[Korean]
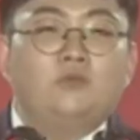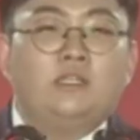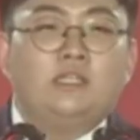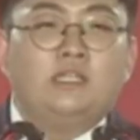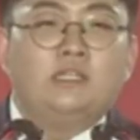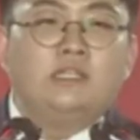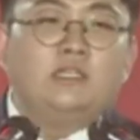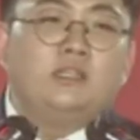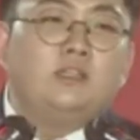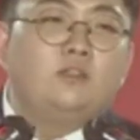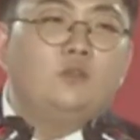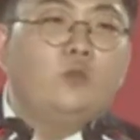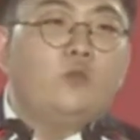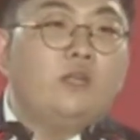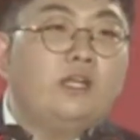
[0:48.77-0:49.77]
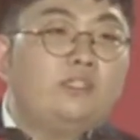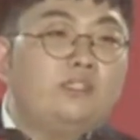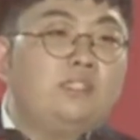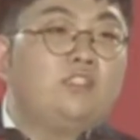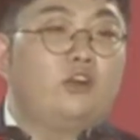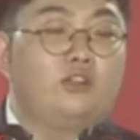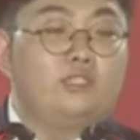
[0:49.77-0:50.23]
지점은
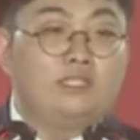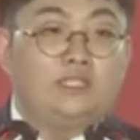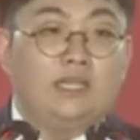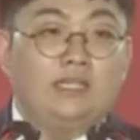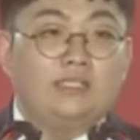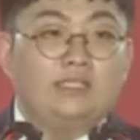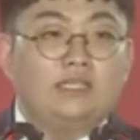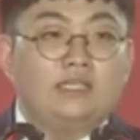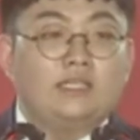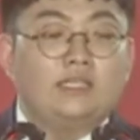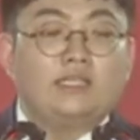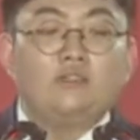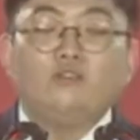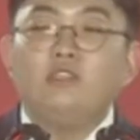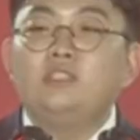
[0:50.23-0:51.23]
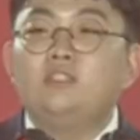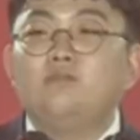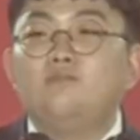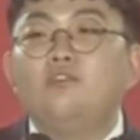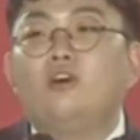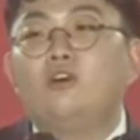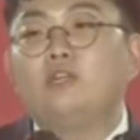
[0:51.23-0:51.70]
똑같은 것들 사이에
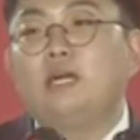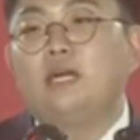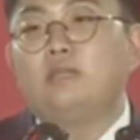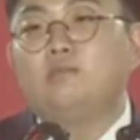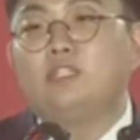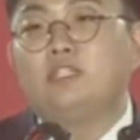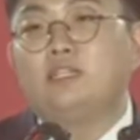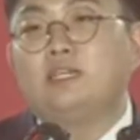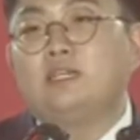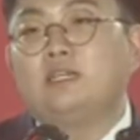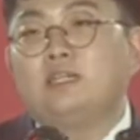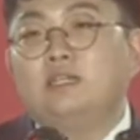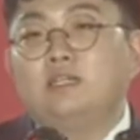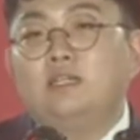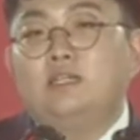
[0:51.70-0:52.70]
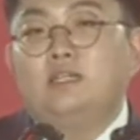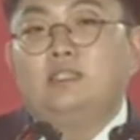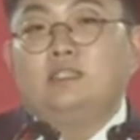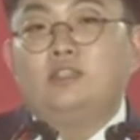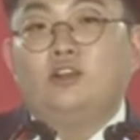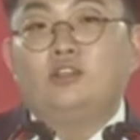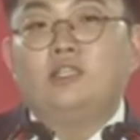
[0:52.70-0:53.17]
튀는 무언가입니다.
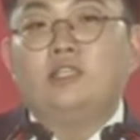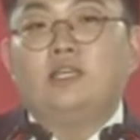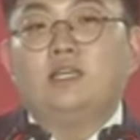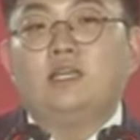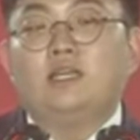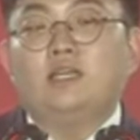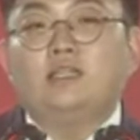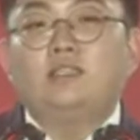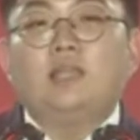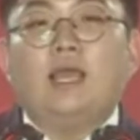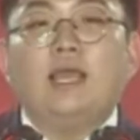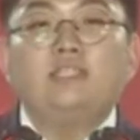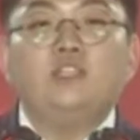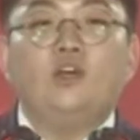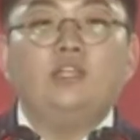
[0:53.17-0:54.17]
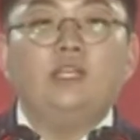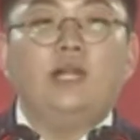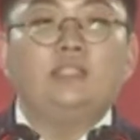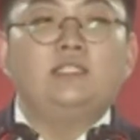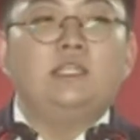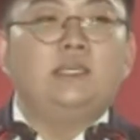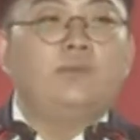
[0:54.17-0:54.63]
그렇기에
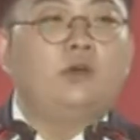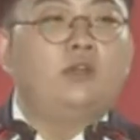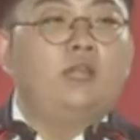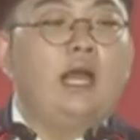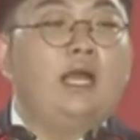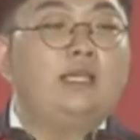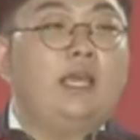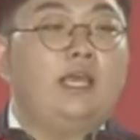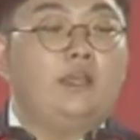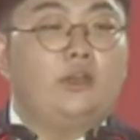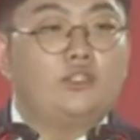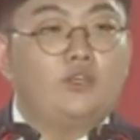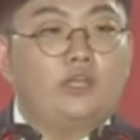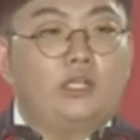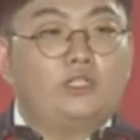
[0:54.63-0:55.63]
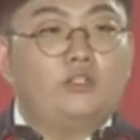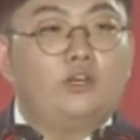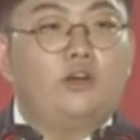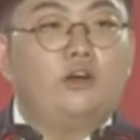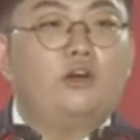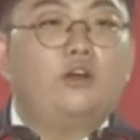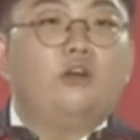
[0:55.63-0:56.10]
대선이라는 이번 항해의
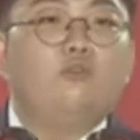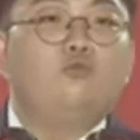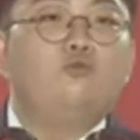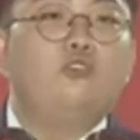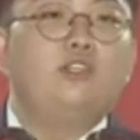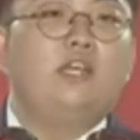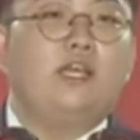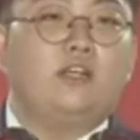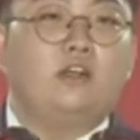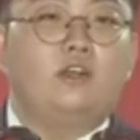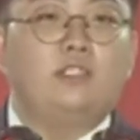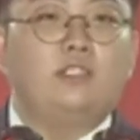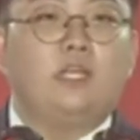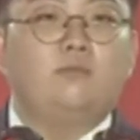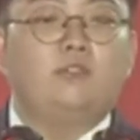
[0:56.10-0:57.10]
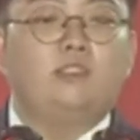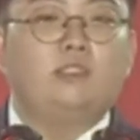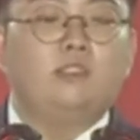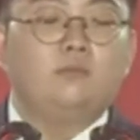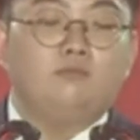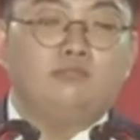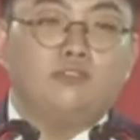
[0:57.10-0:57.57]
여정에서 우리의
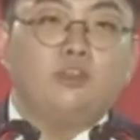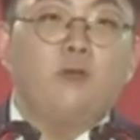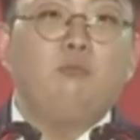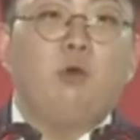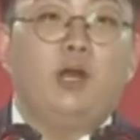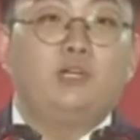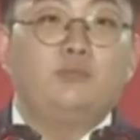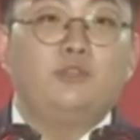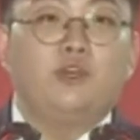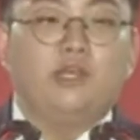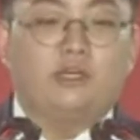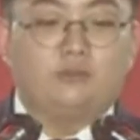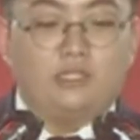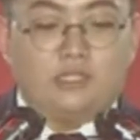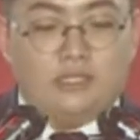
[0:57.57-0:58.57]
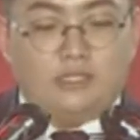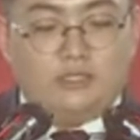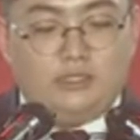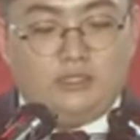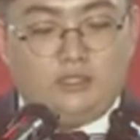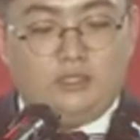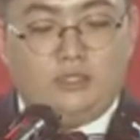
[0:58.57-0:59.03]
컨셉은 불협화음이어야 합니다.
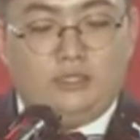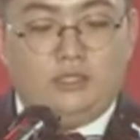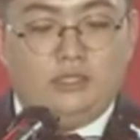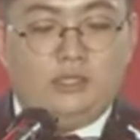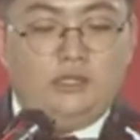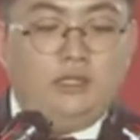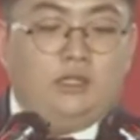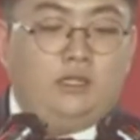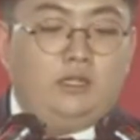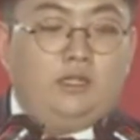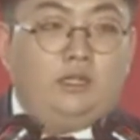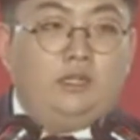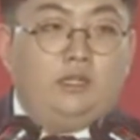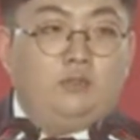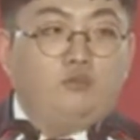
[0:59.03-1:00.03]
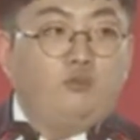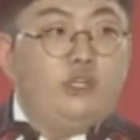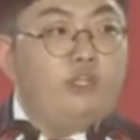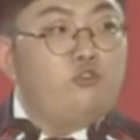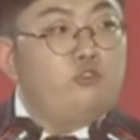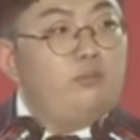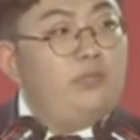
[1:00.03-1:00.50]

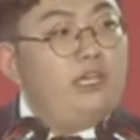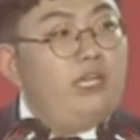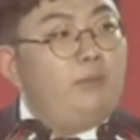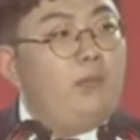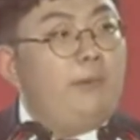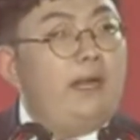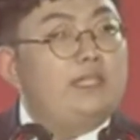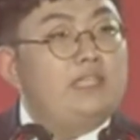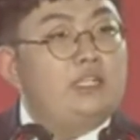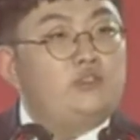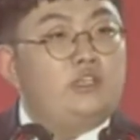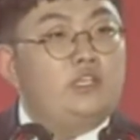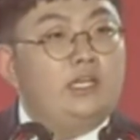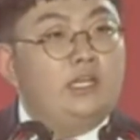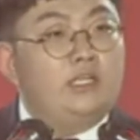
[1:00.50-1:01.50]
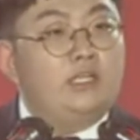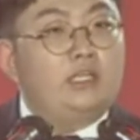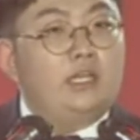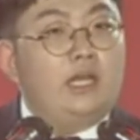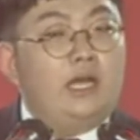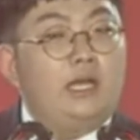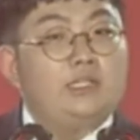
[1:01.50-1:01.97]
우리 국민의힘의 발자취는
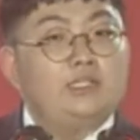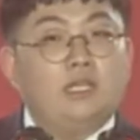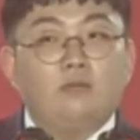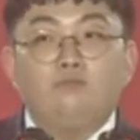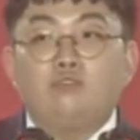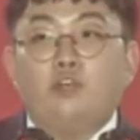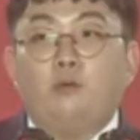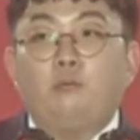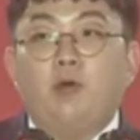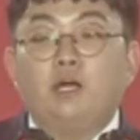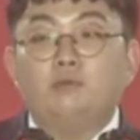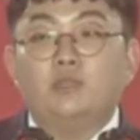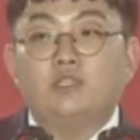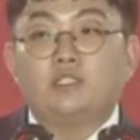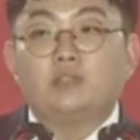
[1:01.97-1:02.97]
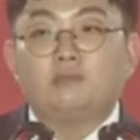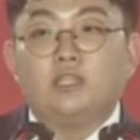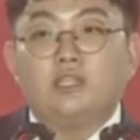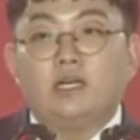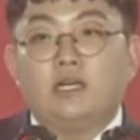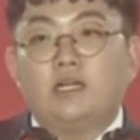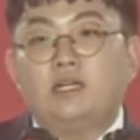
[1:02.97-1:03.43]
항상
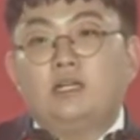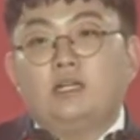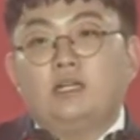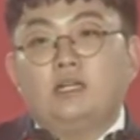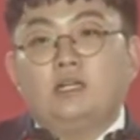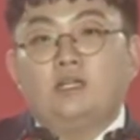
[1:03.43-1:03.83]
불협화음이었습니다.